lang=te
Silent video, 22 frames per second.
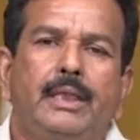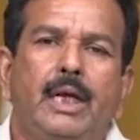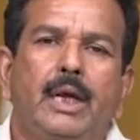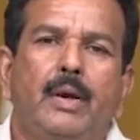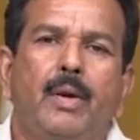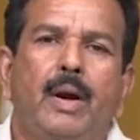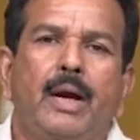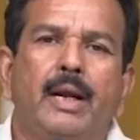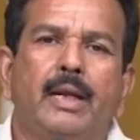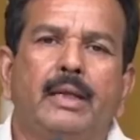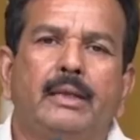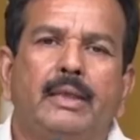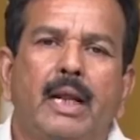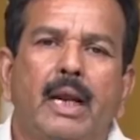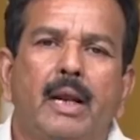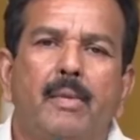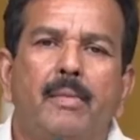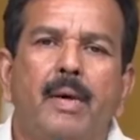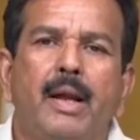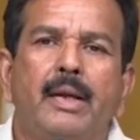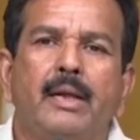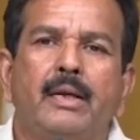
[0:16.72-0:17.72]
విజయవాడకి
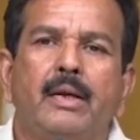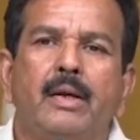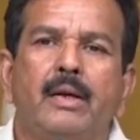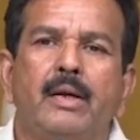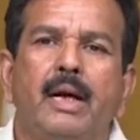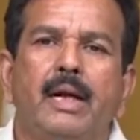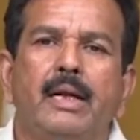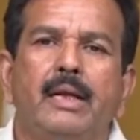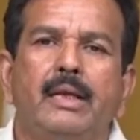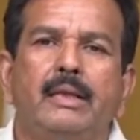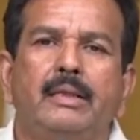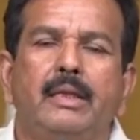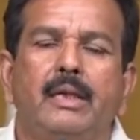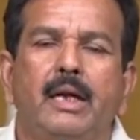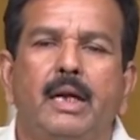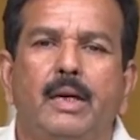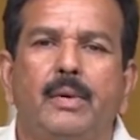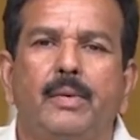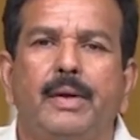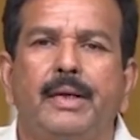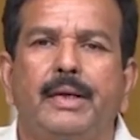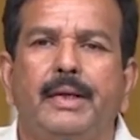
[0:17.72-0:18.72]
తలమానికంగా
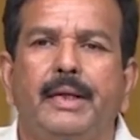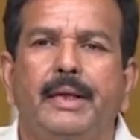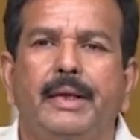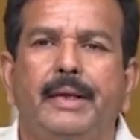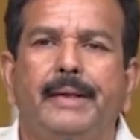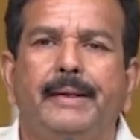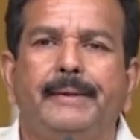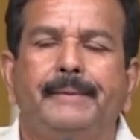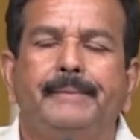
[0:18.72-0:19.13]
నిలిచినటువంటి